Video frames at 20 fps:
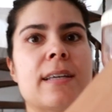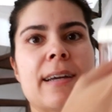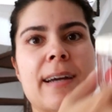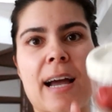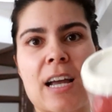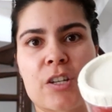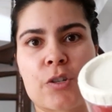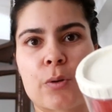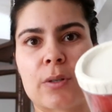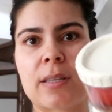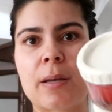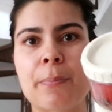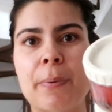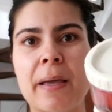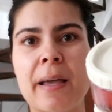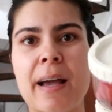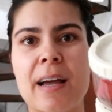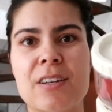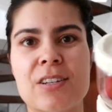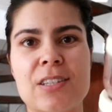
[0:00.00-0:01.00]
encaixam, a tampa
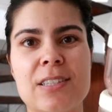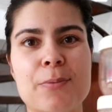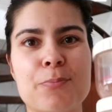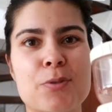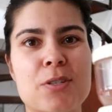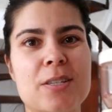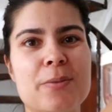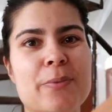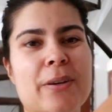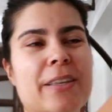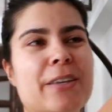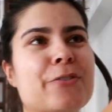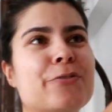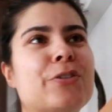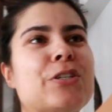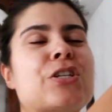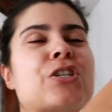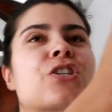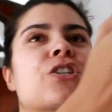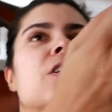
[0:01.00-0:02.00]
encaixa por cima, olha que
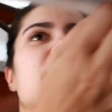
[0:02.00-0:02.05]
fixe.